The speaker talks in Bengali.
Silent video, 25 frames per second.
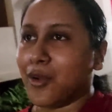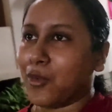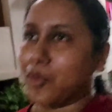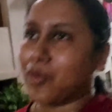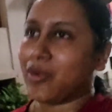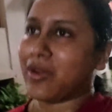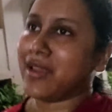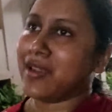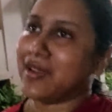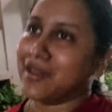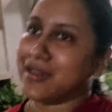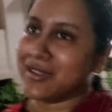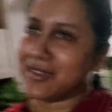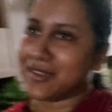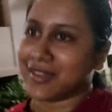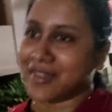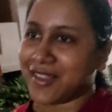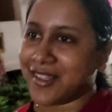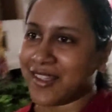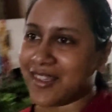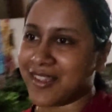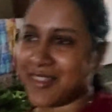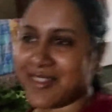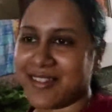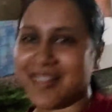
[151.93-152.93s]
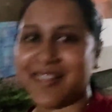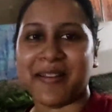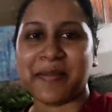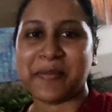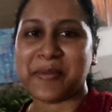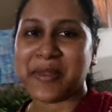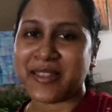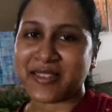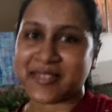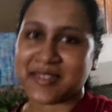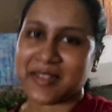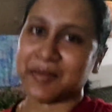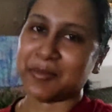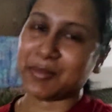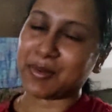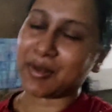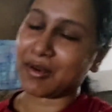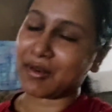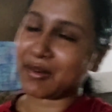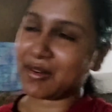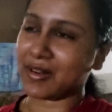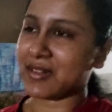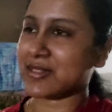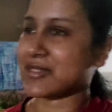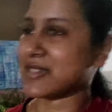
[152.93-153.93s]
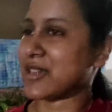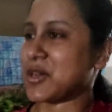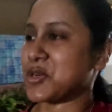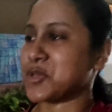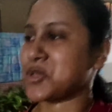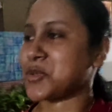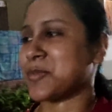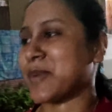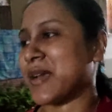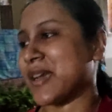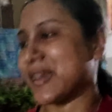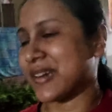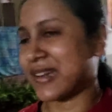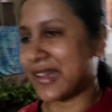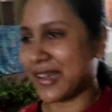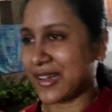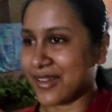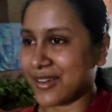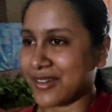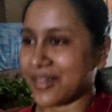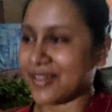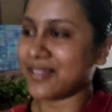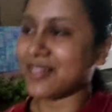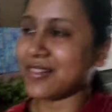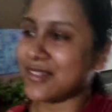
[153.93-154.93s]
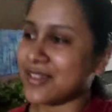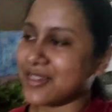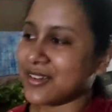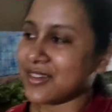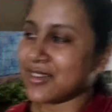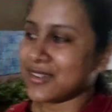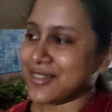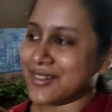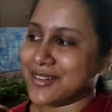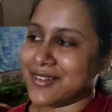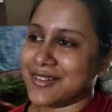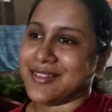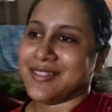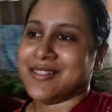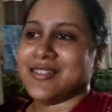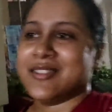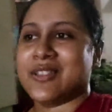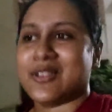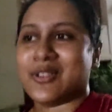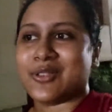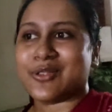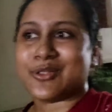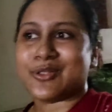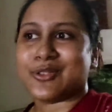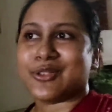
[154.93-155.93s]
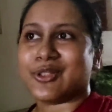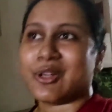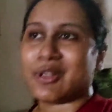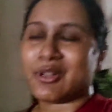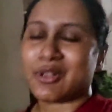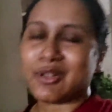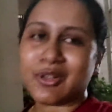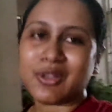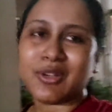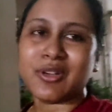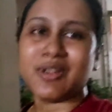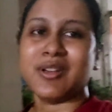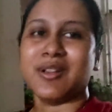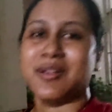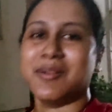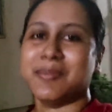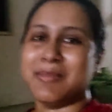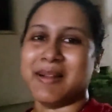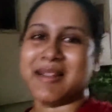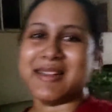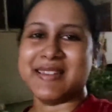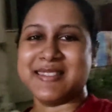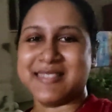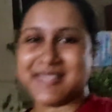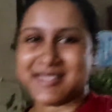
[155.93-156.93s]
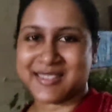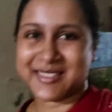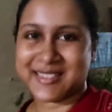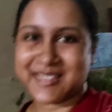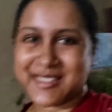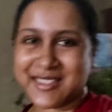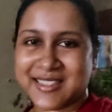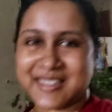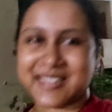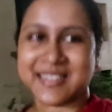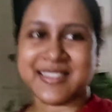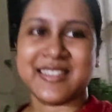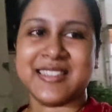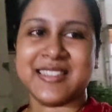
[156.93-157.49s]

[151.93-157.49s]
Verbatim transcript: ওকে নিয়ে আমি অ্যাকচুয়ালি ব্লগ করার সাহস পাই না একা তো চলো বাড়ি যাওয়া